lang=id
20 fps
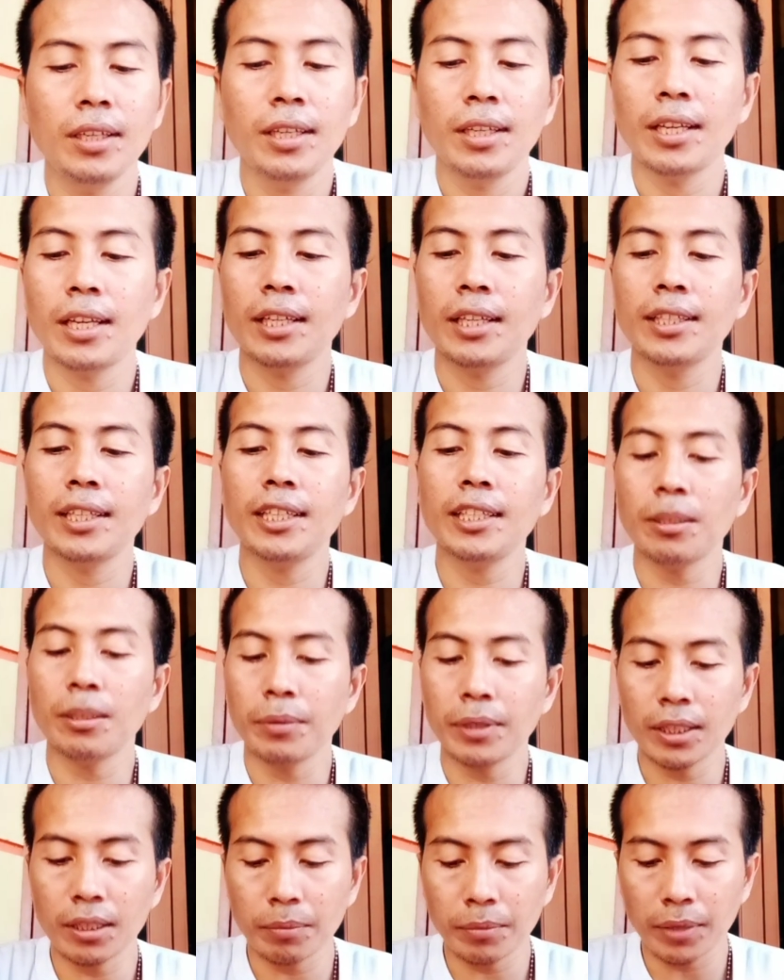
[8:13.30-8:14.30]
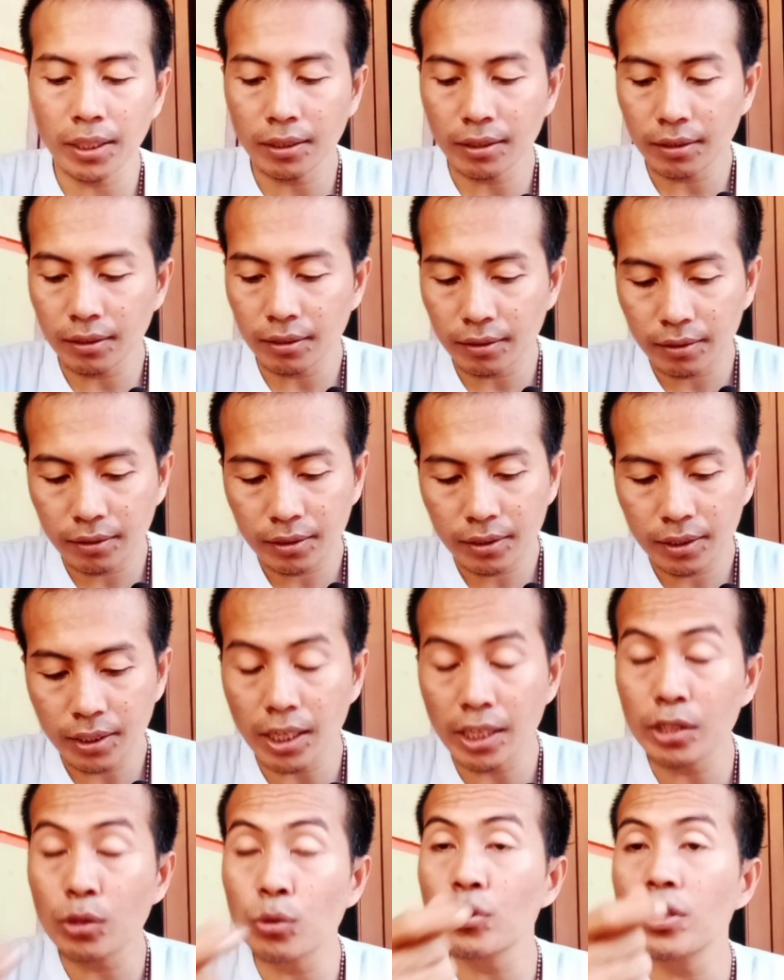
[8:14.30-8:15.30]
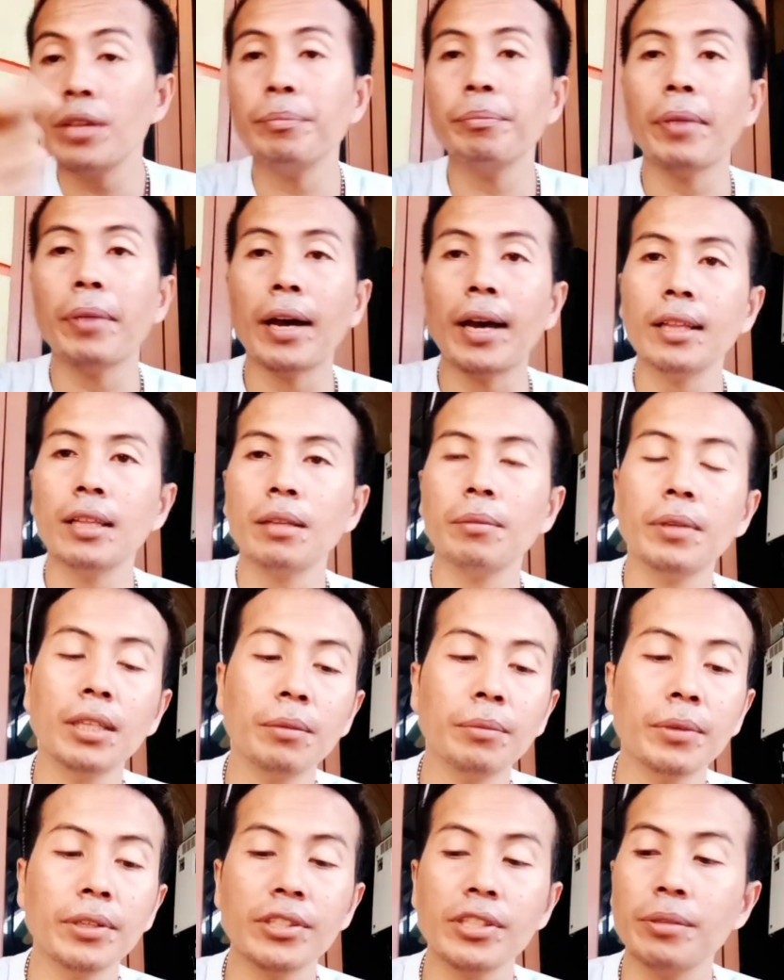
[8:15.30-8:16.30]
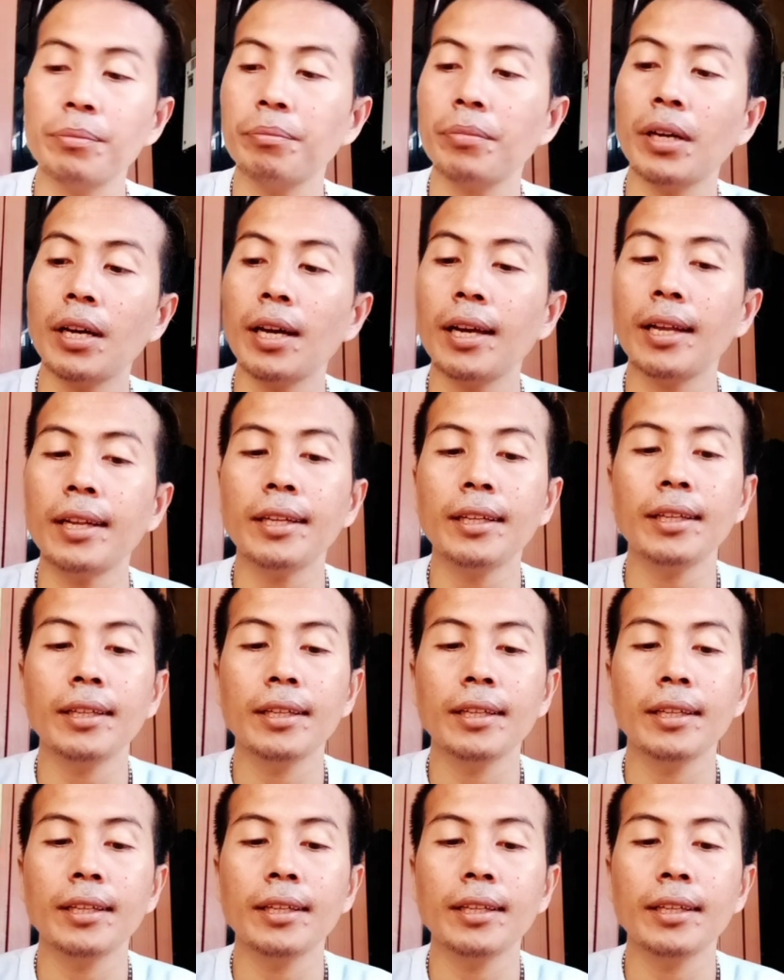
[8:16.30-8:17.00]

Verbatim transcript: Nah, jadi teman-teman eh, itu simpan, teman-teman simpan.